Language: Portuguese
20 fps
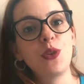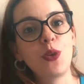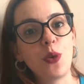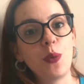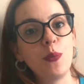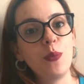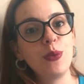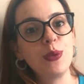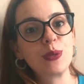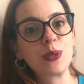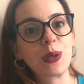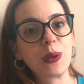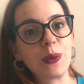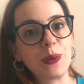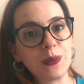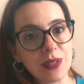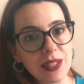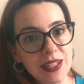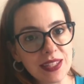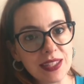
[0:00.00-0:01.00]
de como isso
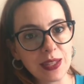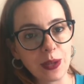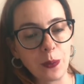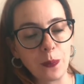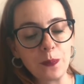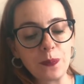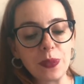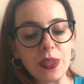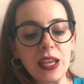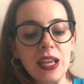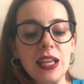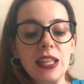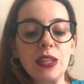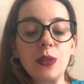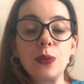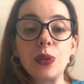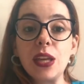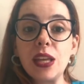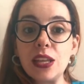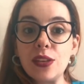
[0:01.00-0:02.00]
aconteceu.
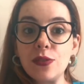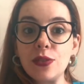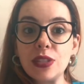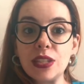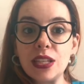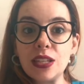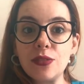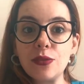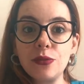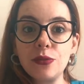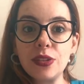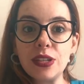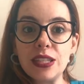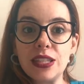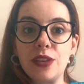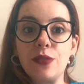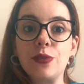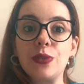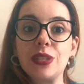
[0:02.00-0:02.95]
Então o que, que vocês vão fazer?